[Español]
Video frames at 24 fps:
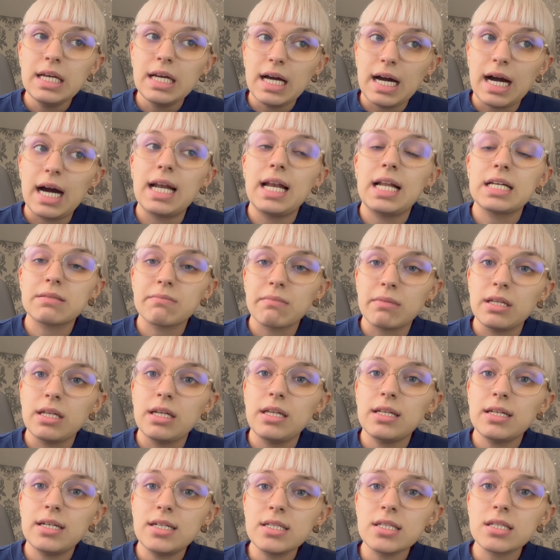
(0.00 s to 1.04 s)
a las
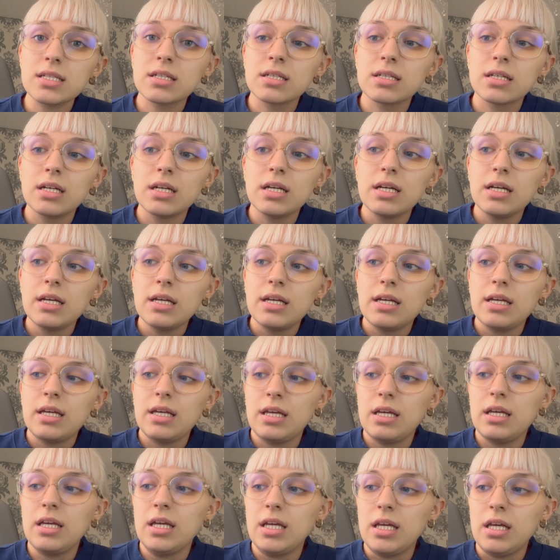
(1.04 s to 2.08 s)
meninas
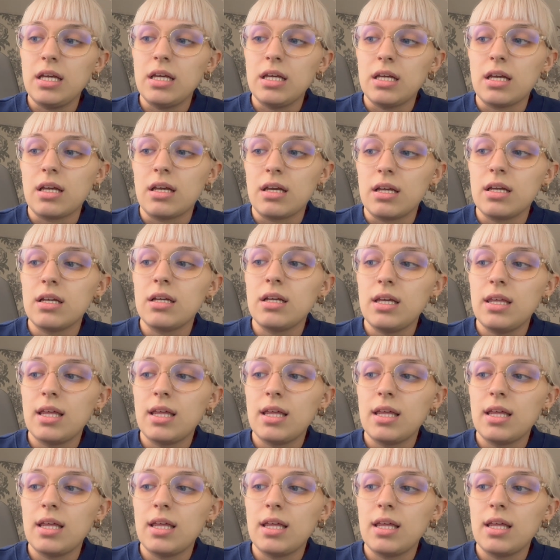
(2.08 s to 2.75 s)
y,